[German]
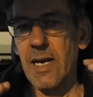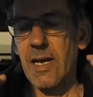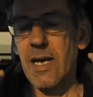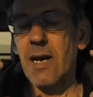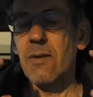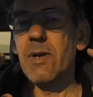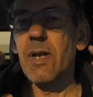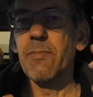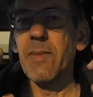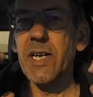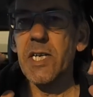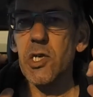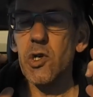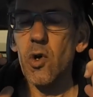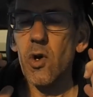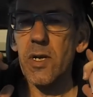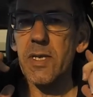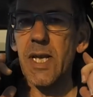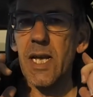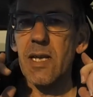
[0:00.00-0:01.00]
Aber der
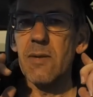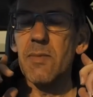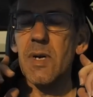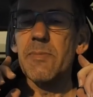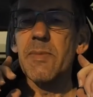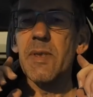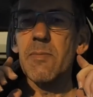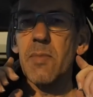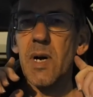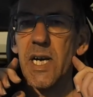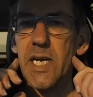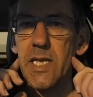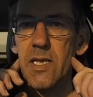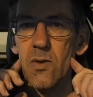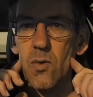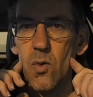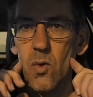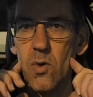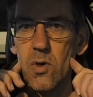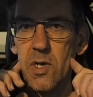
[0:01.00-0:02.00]
Mensch hört ja immer mit
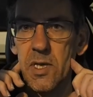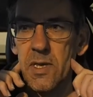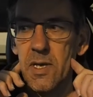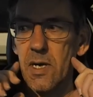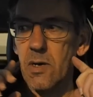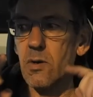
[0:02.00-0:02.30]
beiden Ohren,